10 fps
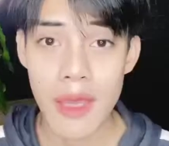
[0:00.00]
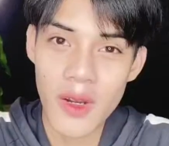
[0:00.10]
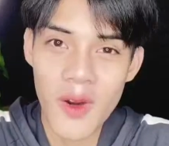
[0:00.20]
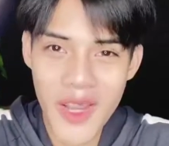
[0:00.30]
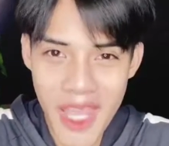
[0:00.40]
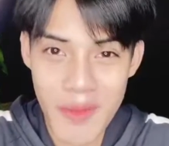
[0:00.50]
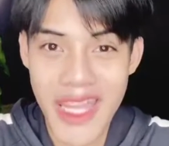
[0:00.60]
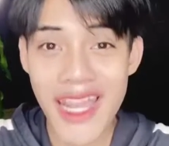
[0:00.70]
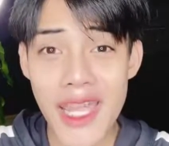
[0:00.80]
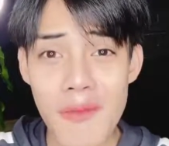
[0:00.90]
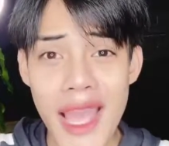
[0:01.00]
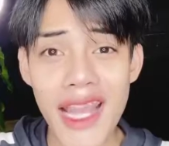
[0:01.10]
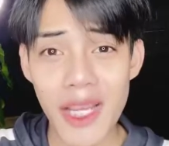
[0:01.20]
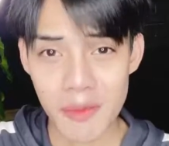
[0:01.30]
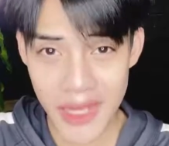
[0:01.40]
โอเคเป็นยังไงบ้าง
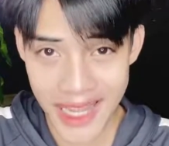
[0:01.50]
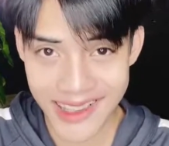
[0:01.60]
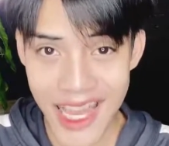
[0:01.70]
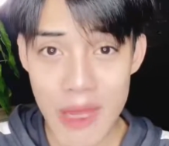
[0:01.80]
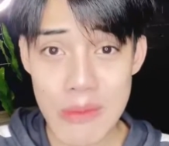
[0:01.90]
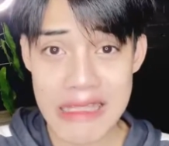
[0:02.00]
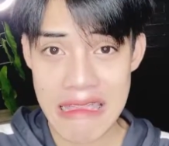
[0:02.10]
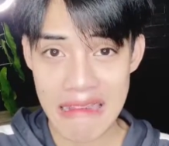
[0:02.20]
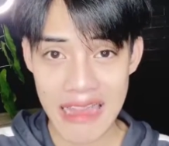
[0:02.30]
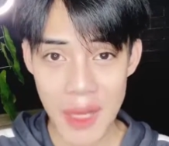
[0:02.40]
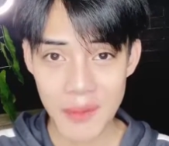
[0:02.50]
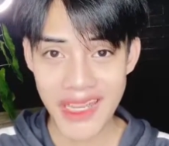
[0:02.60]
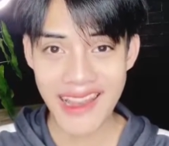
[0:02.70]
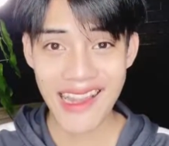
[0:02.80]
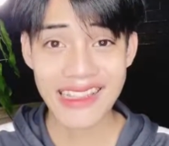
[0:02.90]
กับการทำศัลยกรรมใน
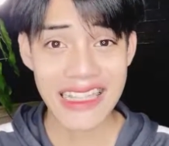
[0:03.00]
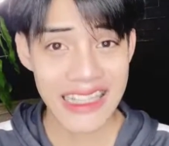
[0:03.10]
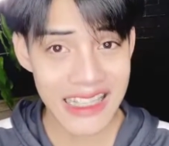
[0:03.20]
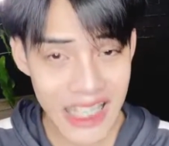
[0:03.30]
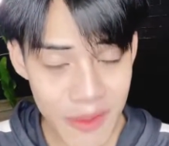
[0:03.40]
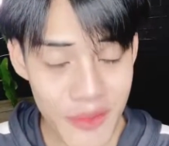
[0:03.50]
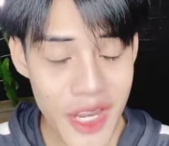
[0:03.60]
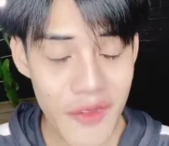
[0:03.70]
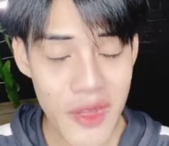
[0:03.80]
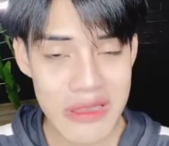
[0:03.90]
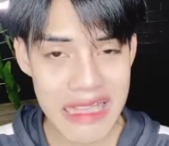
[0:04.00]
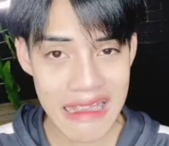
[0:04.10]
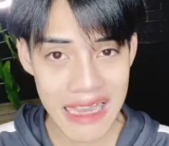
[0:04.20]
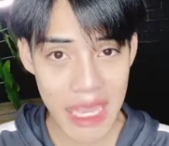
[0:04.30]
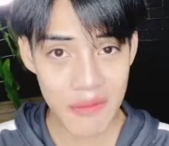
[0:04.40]
ครั้งนี้คลิปรีวิวศัลย
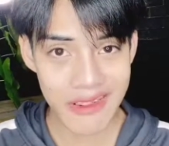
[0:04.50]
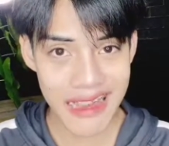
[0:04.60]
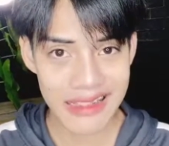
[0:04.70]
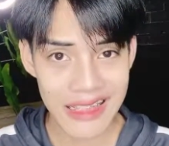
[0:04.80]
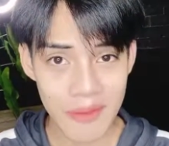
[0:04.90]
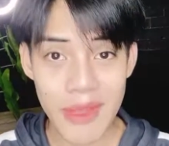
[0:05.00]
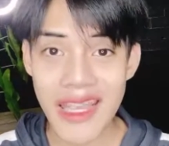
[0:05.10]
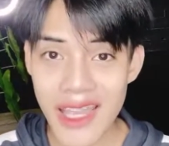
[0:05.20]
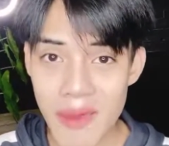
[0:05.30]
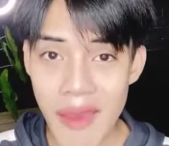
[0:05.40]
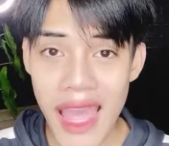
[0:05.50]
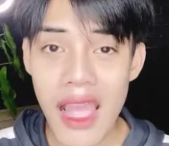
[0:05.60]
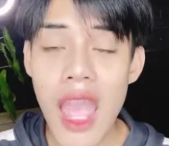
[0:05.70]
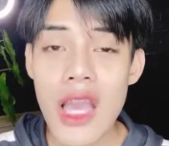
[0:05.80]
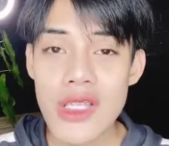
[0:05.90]
กรรมครั้งนี้เป็นยังไงบ้าง
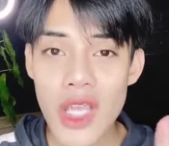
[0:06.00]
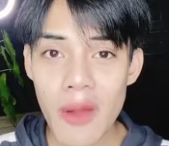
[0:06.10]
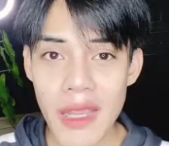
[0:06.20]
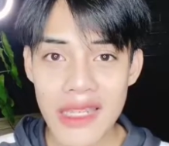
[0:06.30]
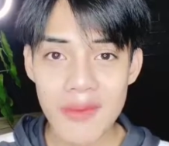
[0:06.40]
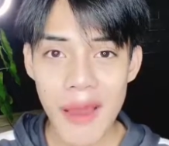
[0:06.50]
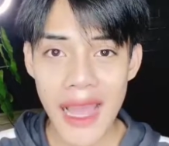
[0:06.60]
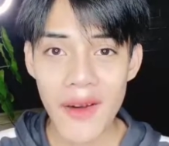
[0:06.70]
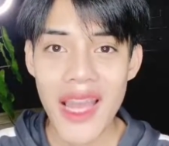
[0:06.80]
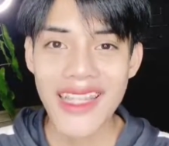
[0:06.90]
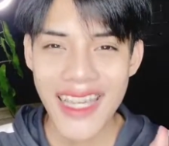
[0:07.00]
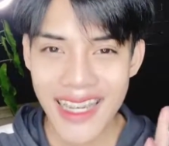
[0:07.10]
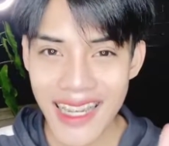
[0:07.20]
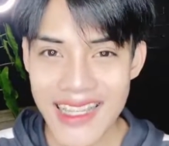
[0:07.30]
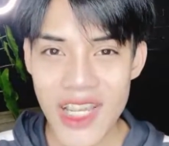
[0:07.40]
ชอบกันหรือเปล่าถ้าใค
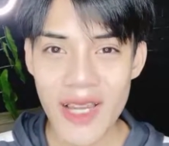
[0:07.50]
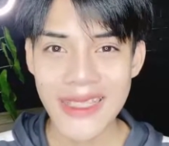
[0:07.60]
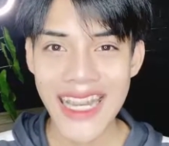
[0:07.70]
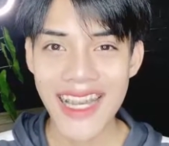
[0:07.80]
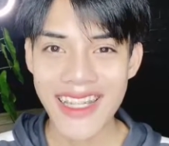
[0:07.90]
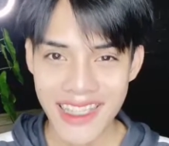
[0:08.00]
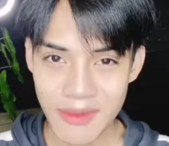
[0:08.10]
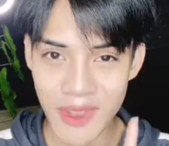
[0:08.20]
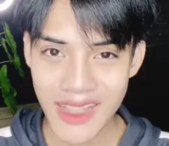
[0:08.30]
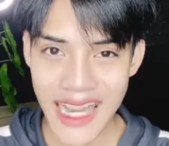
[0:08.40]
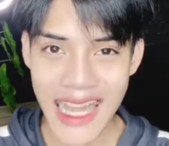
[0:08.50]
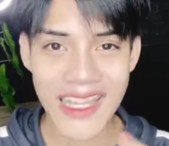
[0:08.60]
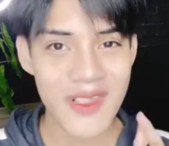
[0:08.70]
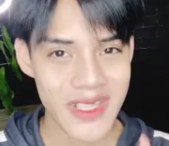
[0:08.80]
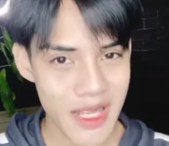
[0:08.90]
รชอบนะคะก็อย่าลืมกดไลค์
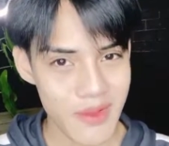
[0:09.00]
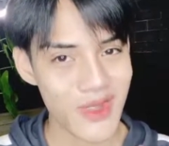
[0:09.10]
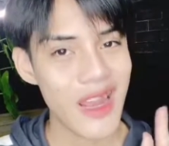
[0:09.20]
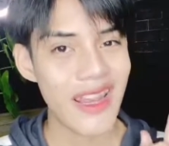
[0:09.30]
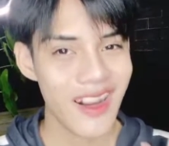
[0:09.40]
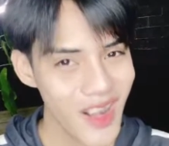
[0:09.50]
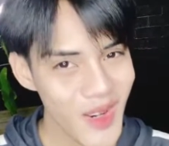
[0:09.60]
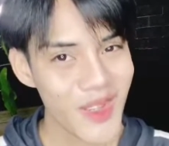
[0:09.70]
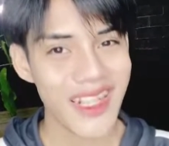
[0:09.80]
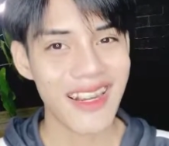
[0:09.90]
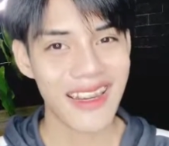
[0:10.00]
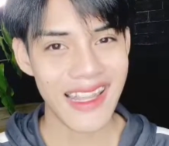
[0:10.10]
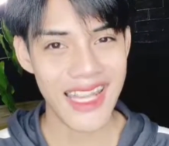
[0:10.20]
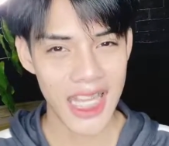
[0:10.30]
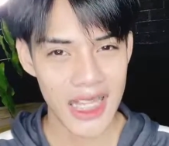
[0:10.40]
กด Subscribe แล้วก็กดกระ
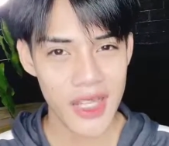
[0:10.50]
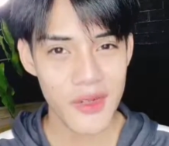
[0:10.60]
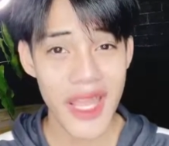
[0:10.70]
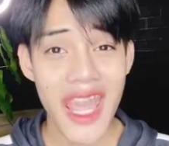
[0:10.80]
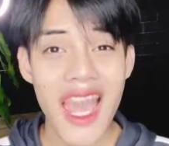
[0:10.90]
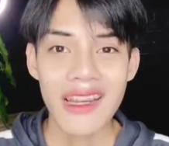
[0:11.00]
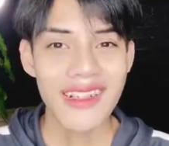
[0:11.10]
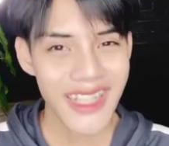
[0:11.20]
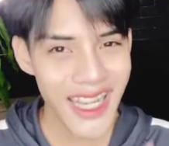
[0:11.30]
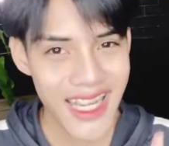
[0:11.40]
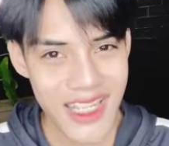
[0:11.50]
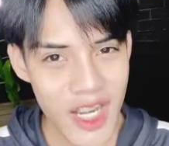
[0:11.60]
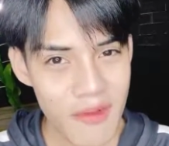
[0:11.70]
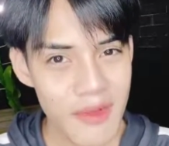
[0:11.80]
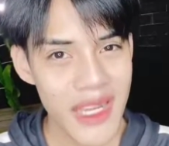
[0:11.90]
ดิ่งให้ต้าด้วยหรือถ้าใครชอ
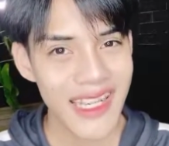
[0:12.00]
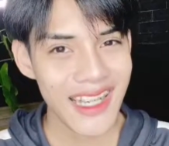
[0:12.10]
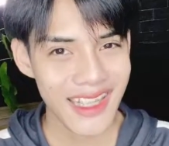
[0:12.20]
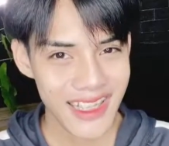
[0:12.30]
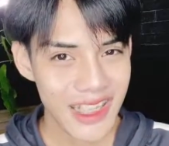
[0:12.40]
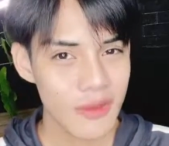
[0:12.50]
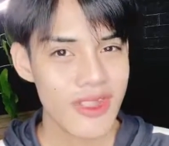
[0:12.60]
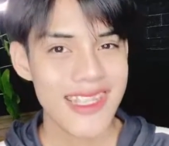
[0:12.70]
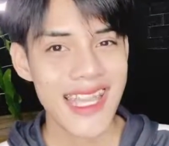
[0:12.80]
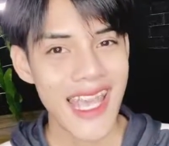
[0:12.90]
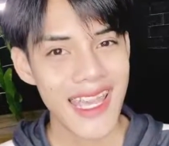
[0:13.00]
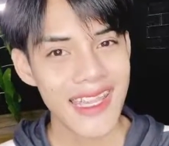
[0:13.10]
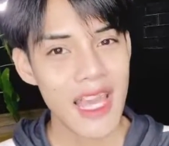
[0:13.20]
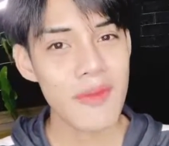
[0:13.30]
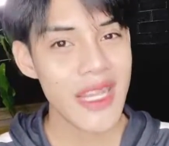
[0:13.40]
บมากๆนะคะก็อย่าลืมกดแชร์ให้
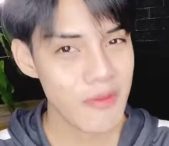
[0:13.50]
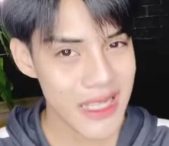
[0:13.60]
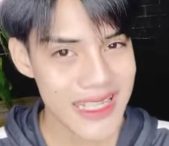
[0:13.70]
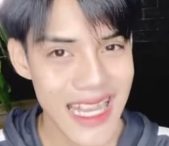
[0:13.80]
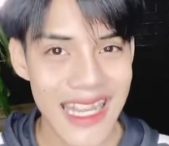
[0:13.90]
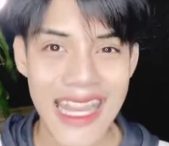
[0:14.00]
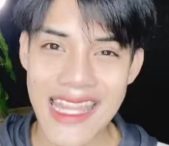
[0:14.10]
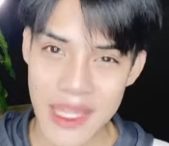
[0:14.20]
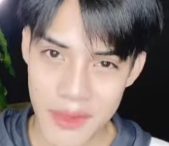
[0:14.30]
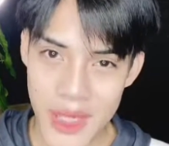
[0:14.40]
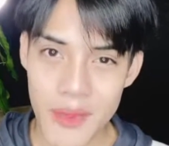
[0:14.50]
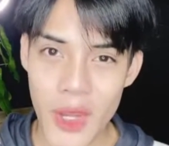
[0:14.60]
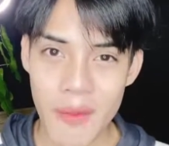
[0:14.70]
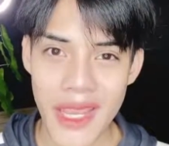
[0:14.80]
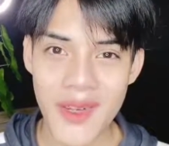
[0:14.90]
ต้าเป็นกำลังใจในการทำคลิปต่อ
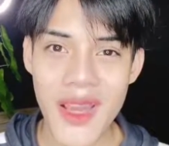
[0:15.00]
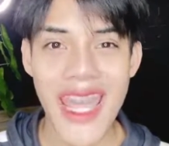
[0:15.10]
ไปด้วย